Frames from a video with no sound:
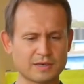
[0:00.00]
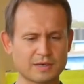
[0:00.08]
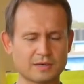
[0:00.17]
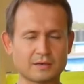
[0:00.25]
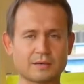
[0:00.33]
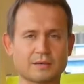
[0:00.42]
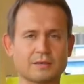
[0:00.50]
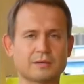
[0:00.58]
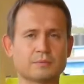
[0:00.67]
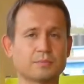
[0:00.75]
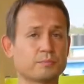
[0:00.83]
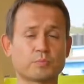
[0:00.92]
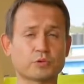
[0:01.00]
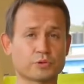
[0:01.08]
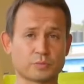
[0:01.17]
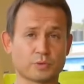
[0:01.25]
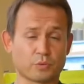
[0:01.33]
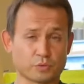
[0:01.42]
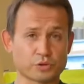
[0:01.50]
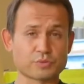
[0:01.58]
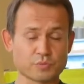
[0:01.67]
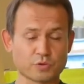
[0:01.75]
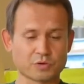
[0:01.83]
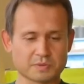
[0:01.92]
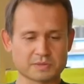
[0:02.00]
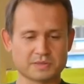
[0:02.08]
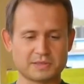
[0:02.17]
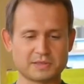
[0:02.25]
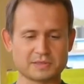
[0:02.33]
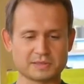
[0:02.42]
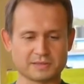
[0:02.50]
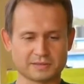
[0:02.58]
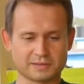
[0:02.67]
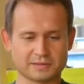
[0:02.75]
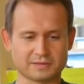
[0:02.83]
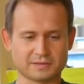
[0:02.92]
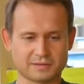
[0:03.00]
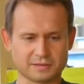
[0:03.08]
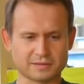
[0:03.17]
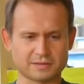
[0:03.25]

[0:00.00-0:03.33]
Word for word: Э, просто было очень много посетителей.